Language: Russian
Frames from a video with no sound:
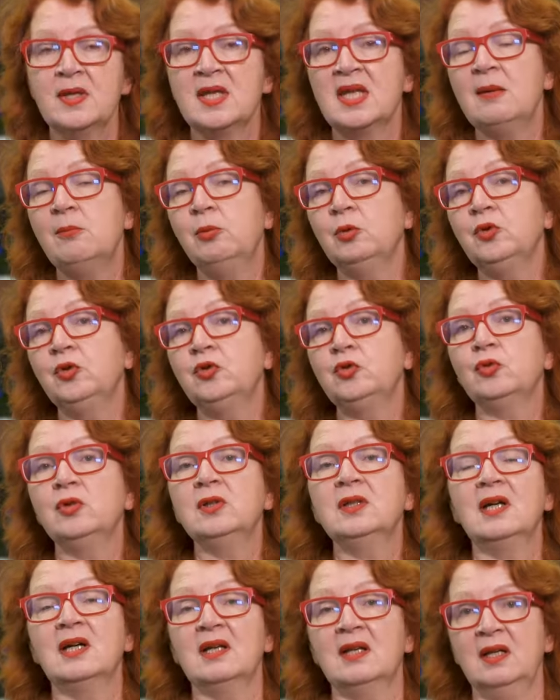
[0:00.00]
Я буду
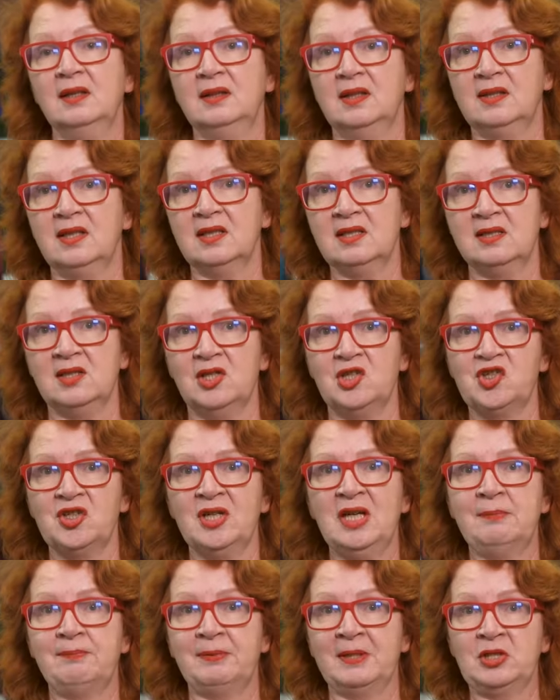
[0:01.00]
только рада, если
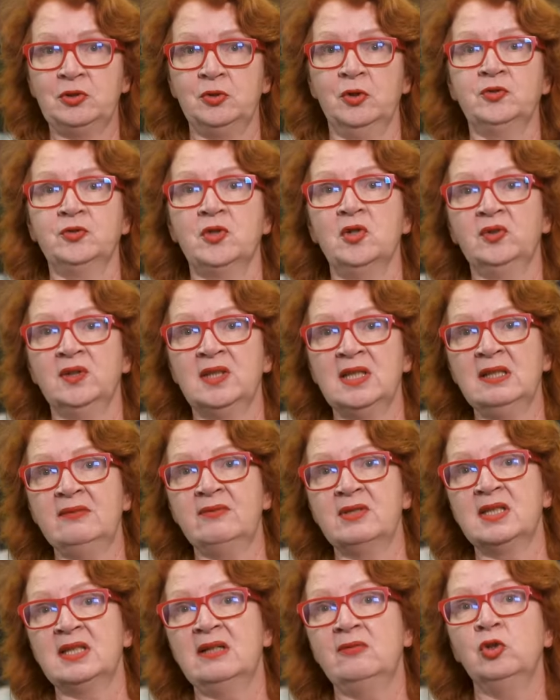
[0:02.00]
Ишая построит
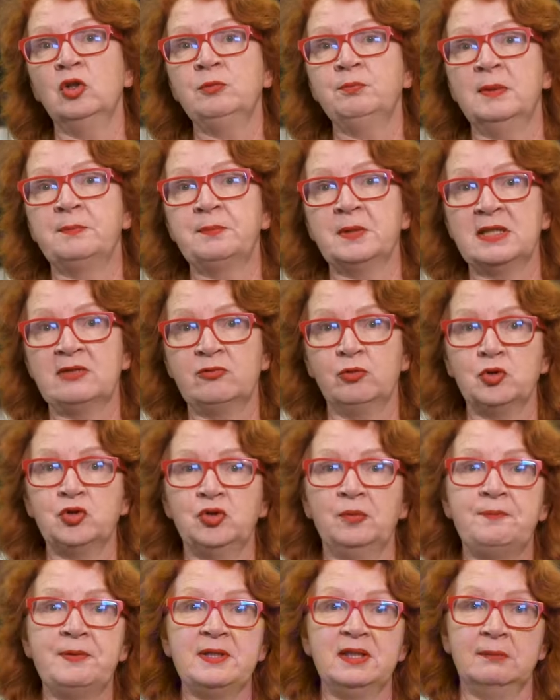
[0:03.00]
Кохтоярве завод по
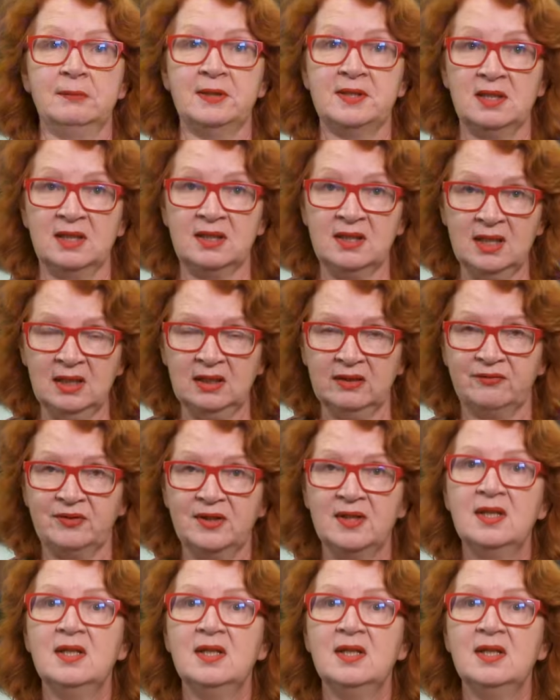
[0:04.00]
производству пиломатериалов